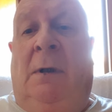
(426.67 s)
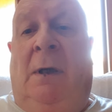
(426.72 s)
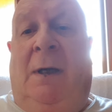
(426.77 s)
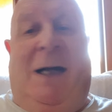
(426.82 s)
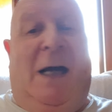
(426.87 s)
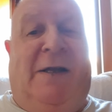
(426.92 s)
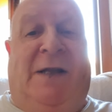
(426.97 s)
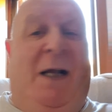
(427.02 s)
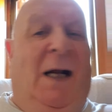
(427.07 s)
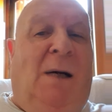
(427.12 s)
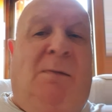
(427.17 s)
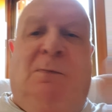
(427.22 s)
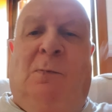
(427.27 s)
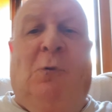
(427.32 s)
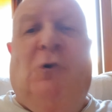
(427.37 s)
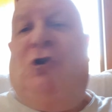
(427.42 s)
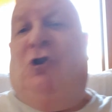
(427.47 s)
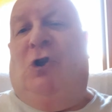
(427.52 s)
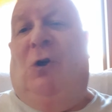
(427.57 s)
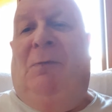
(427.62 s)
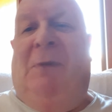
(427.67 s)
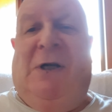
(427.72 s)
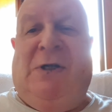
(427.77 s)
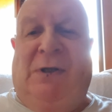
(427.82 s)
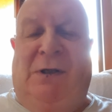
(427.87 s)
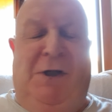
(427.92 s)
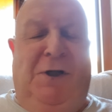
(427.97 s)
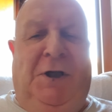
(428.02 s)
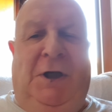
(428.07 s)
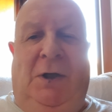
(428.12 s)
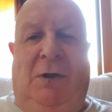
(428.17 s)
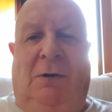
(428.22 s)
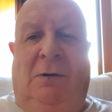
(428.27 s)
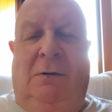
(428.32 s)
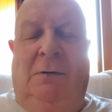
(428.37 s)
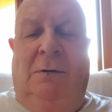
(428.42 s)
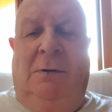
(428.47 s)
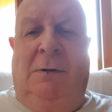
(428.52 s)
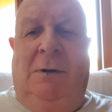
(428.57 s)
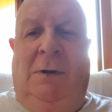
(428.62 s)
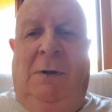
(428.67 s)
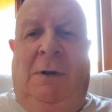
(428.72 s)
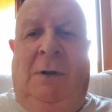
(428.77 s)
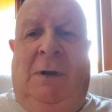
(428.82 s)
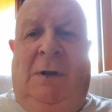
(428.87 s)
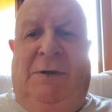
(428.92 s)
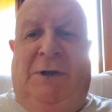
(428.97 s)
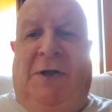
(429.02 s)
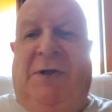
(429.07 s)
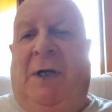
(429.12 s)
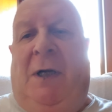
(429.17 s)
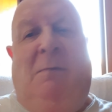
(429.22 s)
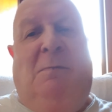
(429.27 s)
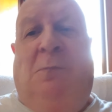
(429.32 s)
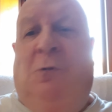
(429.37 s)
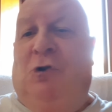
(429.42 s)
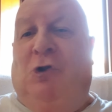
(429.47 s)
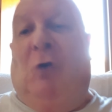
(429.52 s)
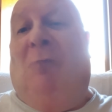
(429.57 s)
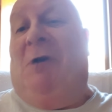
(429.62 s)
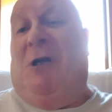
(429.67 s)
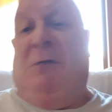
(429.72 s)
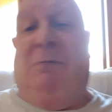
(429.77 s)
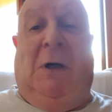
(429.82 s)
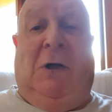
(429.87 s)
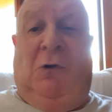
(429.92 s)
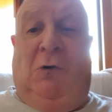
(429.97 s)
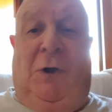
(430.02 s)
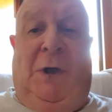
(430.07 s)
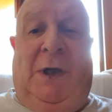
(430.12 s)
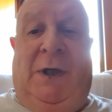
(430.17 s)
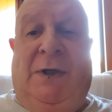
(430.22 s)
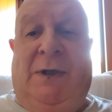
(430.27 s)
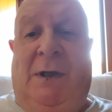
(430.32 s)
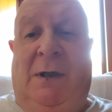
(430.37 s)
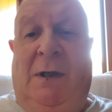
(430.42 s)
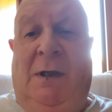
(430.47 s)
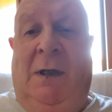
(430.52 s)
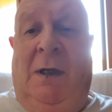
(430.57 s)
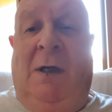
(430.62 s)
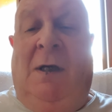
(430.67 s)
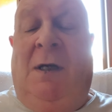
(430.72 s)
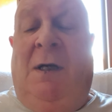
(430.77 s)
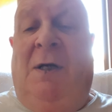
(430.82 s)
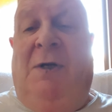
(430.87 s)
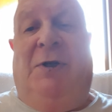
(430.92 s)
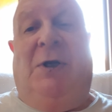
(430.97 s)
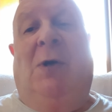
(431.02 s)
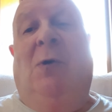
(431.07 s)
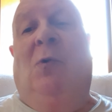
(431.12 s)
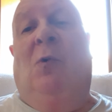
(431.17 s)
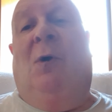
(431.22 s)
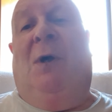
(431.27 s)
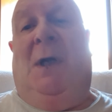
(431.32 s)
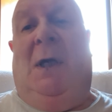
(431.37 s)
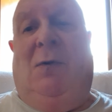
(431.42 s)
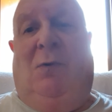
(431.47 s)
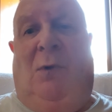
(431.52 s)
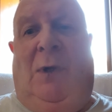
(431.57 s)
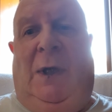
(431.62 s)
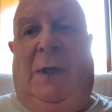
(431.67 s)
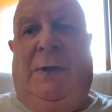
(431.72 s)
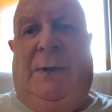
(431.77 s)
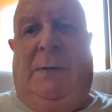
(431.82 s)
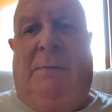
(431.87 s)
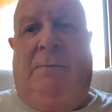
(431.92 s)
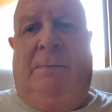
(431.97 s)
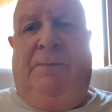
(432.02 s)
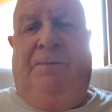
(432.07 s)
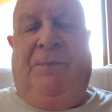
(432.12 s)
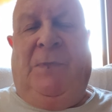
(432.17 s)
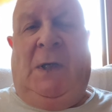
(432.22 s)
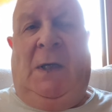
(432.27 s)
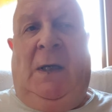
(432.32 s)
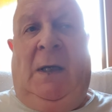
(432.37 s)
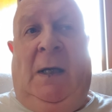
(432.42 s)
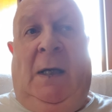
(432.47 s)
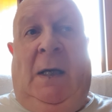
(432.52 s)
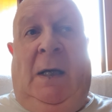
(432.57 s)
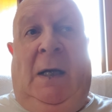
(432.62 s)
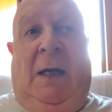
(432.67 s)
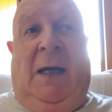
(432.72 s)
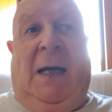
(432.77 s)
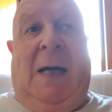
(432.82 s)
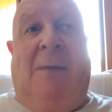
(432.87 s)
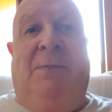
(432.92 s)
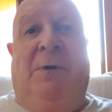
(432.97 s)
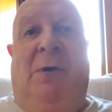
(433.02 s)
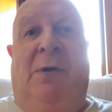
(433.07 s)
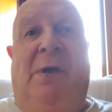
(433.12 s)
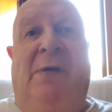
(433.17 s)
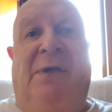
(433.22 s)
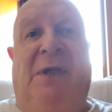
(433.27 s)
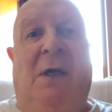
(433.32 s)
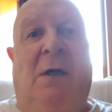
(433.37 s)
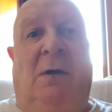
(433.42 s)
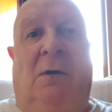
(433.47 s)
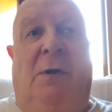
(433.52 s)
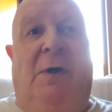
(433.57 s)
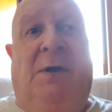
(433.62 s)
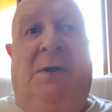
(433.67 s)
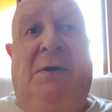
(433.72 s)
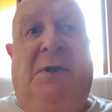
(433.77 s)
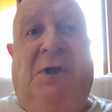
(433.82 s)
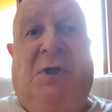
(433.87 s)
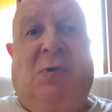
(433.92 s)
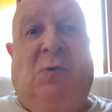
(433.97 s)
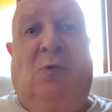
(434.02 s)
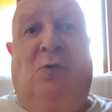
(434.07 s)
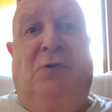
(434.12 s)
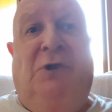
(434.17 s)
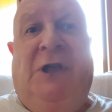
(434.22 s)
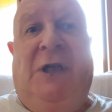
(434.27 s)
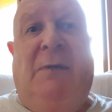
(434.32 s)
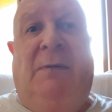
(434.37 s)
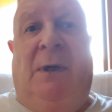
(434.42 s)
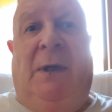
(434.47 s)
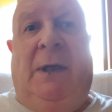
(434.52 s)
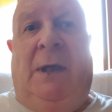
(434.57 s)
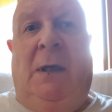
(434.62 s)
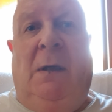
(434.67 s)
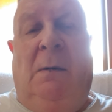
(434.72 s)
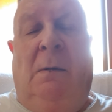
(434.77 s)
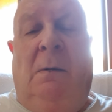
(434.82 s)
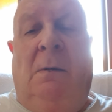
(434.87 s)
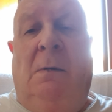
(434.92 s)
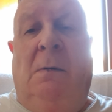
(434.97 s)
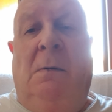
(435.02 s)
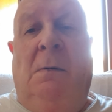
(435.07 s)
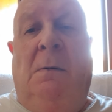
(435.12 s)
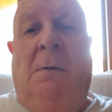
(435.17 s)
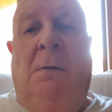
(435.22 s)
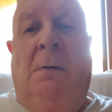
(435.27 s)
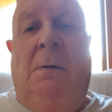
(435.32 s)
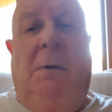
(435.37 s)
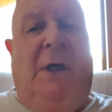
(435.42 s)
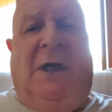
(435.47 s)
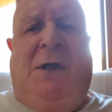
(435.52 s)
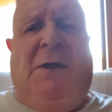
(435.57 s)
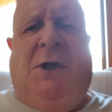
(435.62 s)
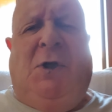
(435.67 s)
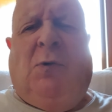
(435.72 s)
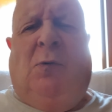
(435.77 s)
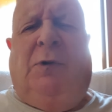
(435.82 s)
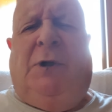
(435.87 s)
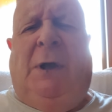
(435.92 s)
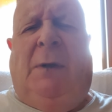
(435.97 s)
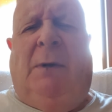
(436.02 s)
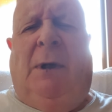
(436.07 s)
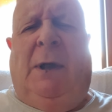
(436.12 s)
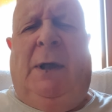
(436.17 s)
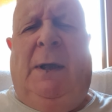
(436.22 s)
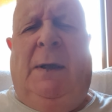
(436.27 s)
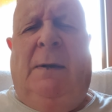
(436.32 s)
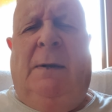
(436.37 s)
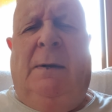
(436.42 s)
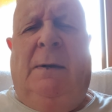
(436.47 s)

Ganará mucho más dinero, tendrán mucho más valores, sin lugar a dudas. Cambio de ciclo indiscutible, indiscutible.